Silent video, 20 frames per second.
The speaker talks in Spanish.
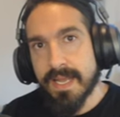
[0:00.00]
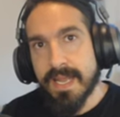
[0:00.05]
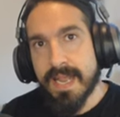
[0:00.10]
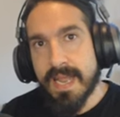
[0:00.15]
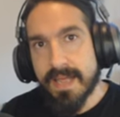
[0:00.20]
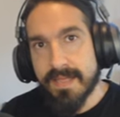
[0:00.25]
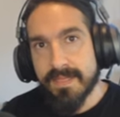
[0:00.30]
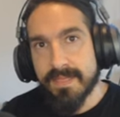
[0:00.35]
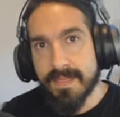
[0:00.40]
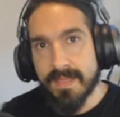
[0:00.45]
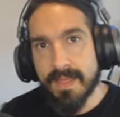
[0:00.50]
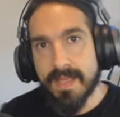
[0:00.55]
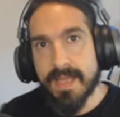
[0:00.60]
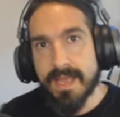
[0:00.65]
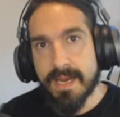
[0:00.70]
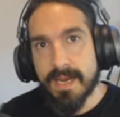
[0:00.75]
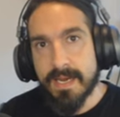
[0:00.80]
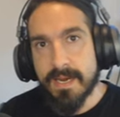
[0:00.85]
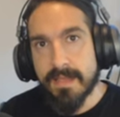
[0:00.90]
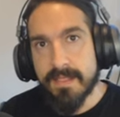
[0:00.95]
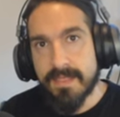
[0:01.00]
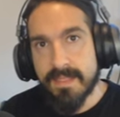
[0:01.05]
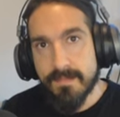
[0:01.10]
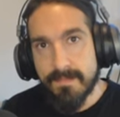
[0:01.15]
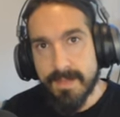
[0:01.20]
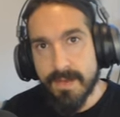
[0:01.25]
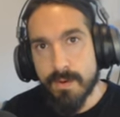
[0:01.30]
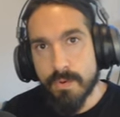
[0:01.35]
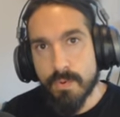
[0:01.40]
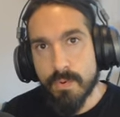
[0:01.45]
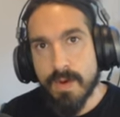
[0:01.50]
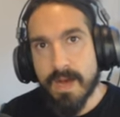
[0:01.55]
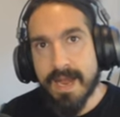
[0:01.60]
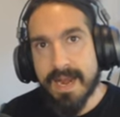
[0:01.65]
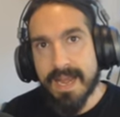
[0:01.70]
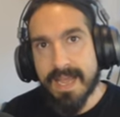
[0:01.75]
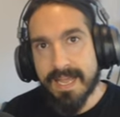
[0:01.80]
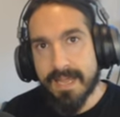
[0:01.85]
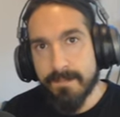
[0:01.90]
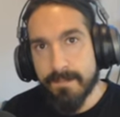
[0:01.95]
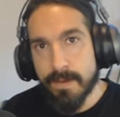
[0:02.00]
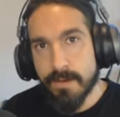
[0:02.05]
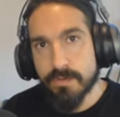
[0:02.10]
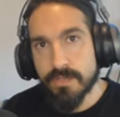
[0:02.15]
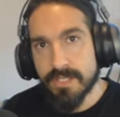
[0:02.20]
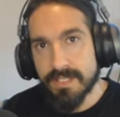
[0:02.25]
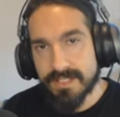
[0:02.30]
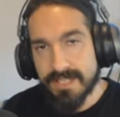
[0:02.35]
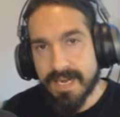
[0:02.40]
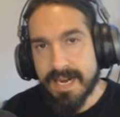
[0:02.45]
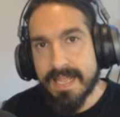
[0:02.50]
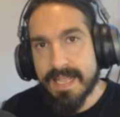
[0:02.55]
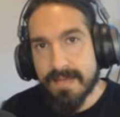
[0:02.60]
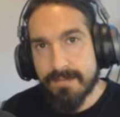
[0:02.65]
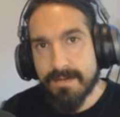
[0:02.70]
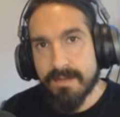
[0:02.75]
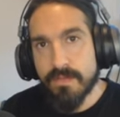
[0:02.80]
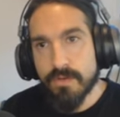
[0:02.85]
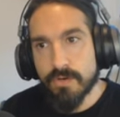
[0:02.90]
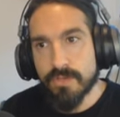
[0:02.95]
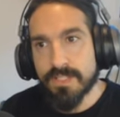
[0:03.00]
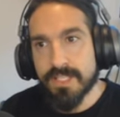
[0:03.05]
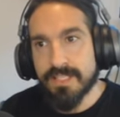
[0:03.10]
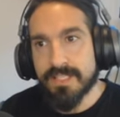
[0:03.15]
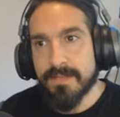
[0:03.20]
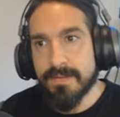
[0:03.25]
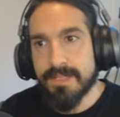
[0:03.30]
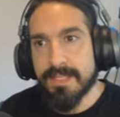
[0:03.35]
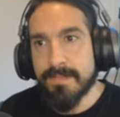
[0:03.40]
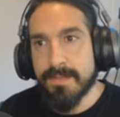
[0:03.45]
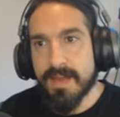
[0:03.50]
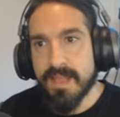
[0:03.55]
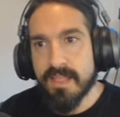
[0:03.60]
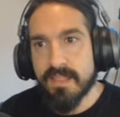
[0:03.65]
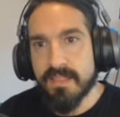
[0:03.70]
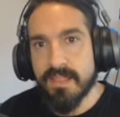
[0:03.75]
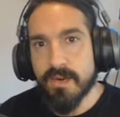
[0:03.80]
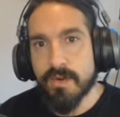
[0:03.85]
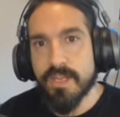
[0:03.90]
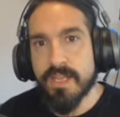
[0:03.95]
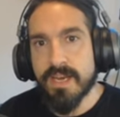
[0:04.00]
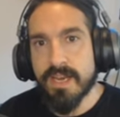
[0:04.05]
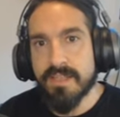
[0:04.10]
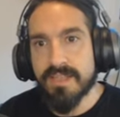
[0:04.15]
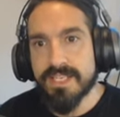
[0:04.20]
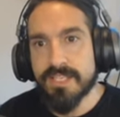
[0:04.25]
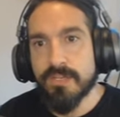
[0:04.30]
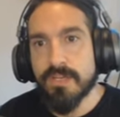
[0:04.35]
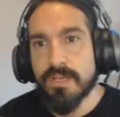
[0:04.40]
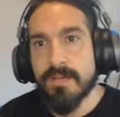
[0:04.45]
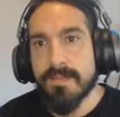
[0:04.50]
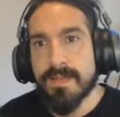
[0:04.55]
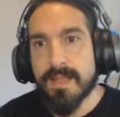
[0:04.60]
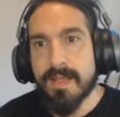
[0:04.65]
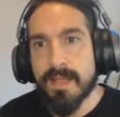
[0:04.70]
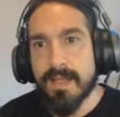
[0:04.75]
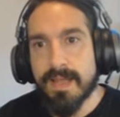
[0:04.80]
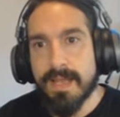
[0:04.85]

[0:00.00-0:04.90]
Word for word: que hace el CPU a la GPU se están ahí hablando constantemente para decir, oye, necesito que me,